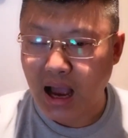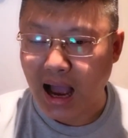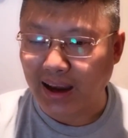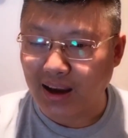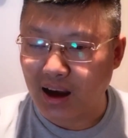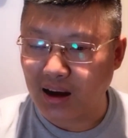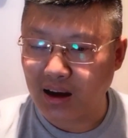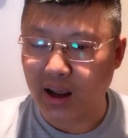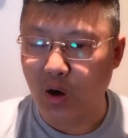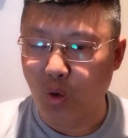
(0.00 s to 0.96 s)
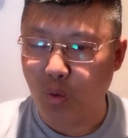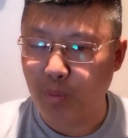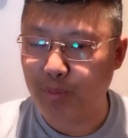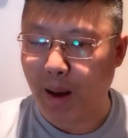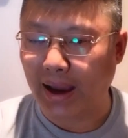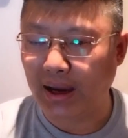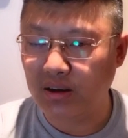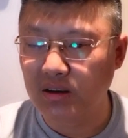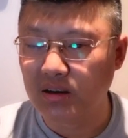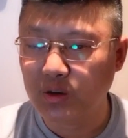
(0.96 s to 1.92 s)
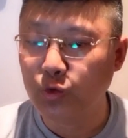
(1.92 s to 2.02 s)
海横流，白
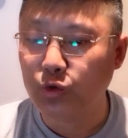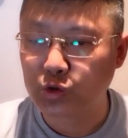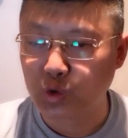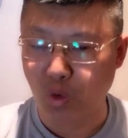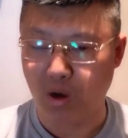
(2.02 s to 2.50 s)
日欲缩。